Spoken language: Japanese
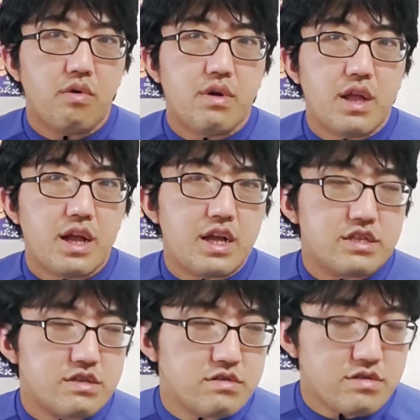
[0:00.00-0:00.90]
ここから勝
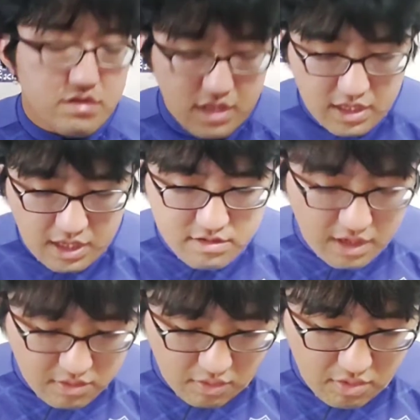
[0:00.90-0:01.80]
ち進んでいける
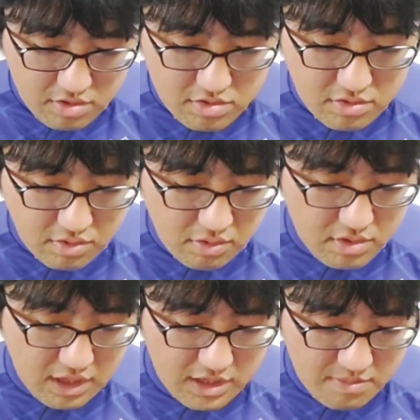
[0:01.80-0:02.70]
かというとこ
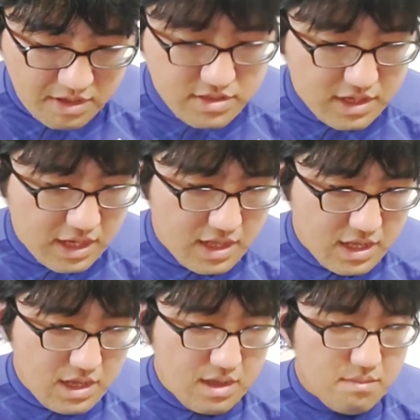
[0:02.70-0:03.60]
ろになりますが、
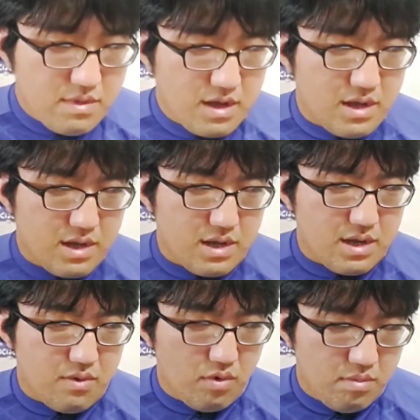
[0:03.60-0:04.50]
ま
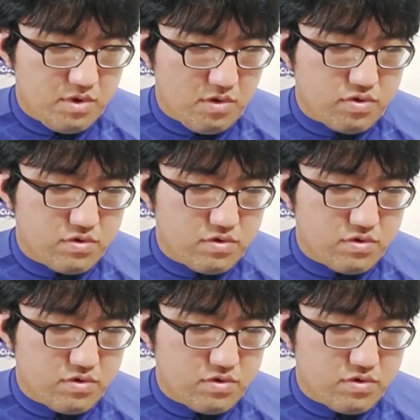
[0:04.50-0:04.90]
あ、近江を